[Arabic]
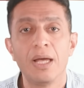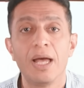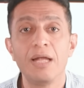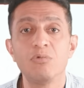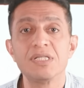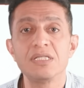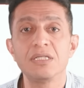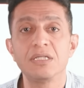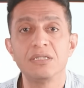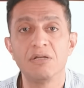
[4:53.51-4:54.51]
هل
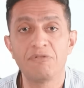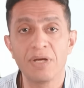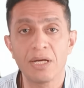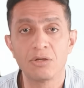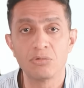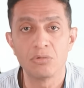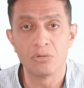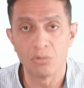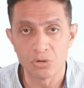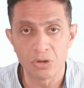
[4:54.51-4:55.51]
وزير الدفاع
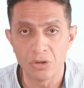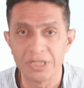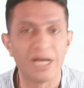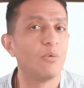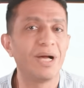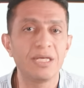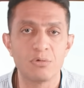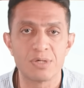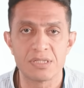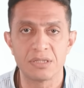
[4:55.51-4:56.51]
الاوكراني او اي
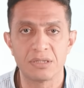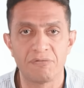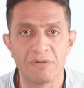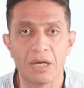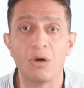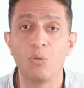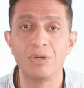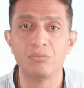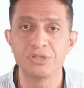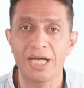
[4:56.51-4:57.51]
وزير دفاع هو
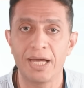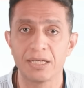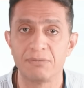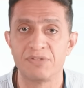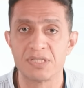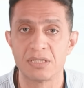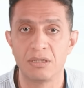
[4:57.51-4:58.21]
المتحكم في سر